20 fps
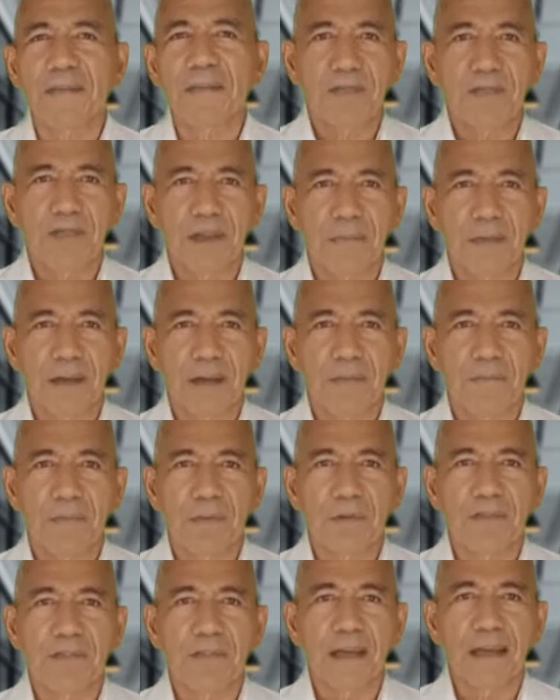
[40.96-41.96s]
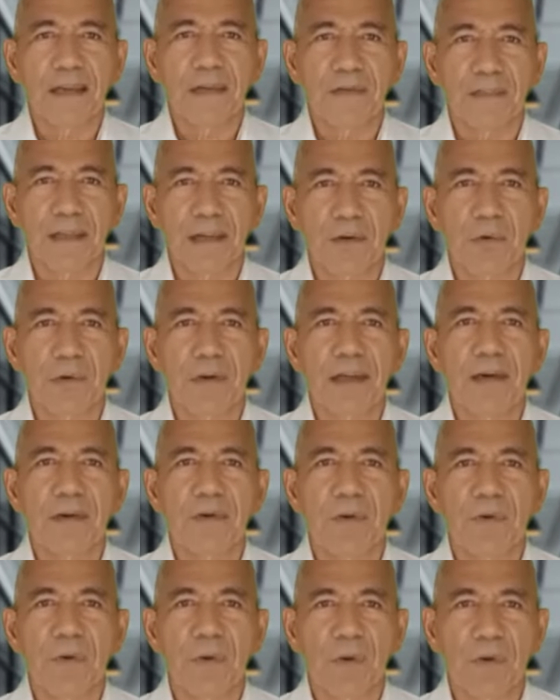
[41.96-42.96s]
市民として
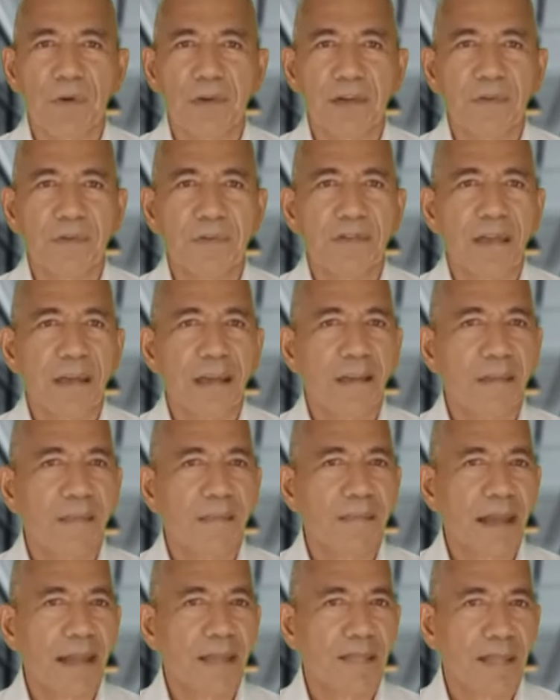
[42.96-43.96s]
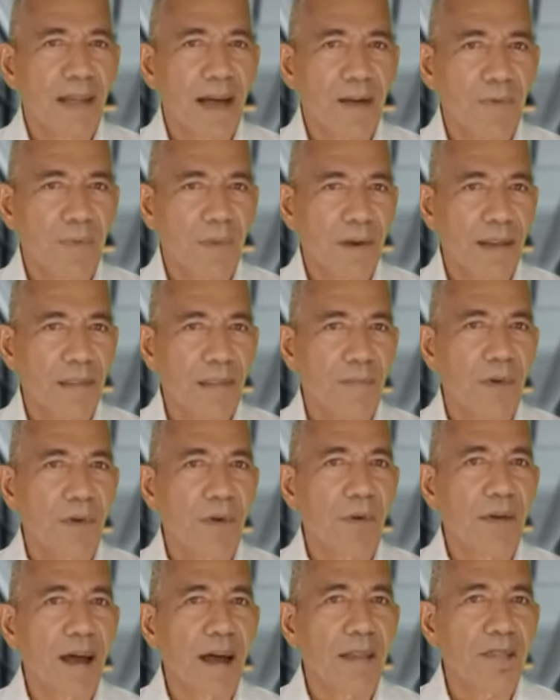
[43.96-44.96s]
イクサコインを購入し、
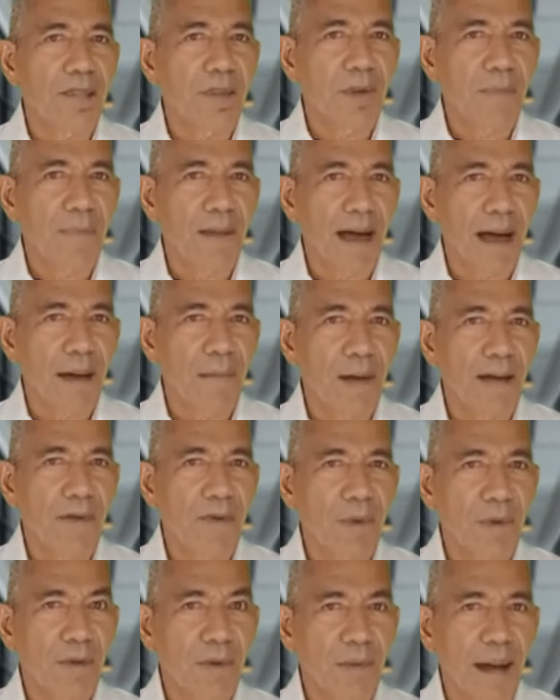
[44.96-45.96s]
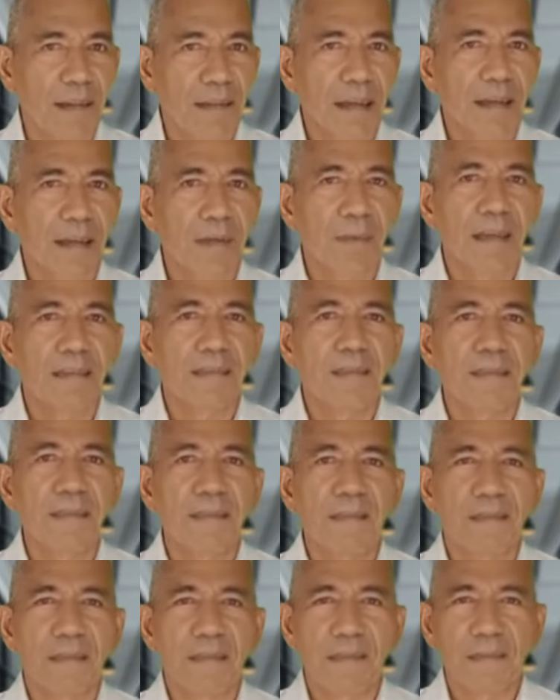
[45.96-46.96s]
デジタルウォレットの価値を高めることができます。
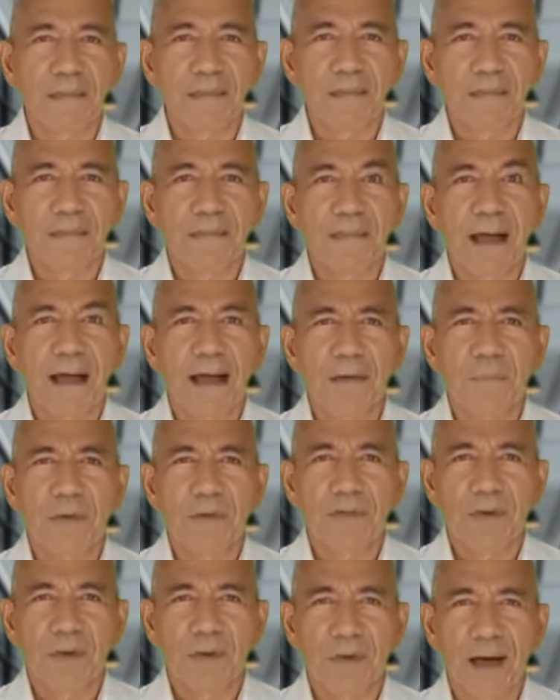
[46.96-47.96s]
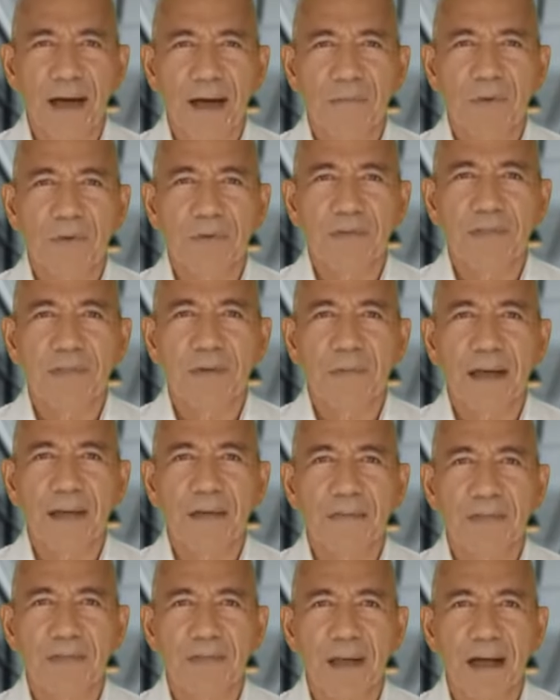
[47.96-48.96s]
財務長官を務め
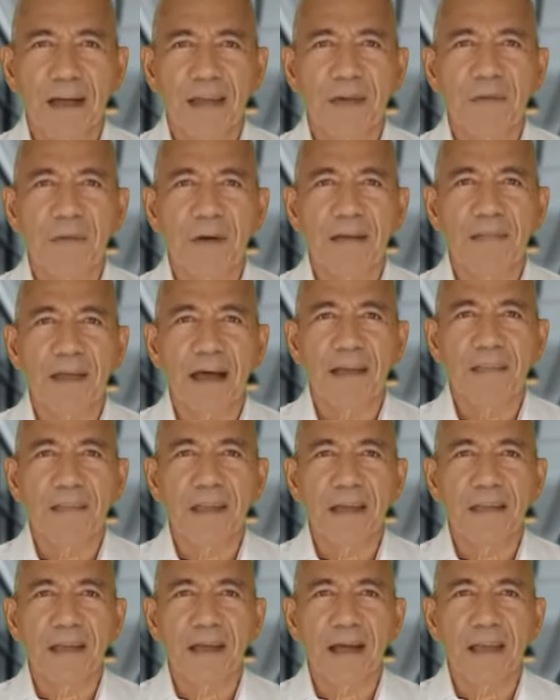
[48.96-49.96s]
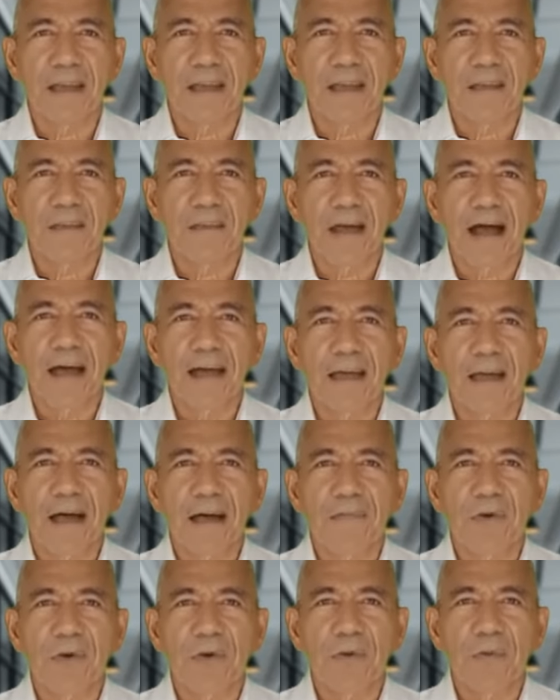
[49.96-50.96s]
る機会を与えていただき、あり
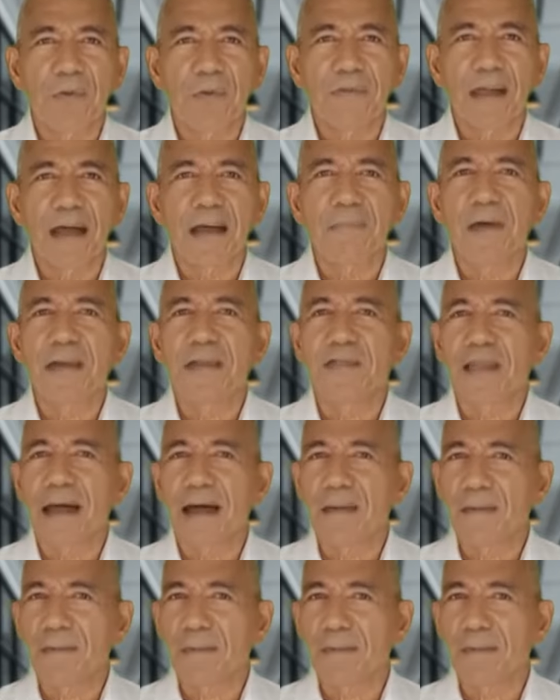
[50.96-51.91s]
がとうございました。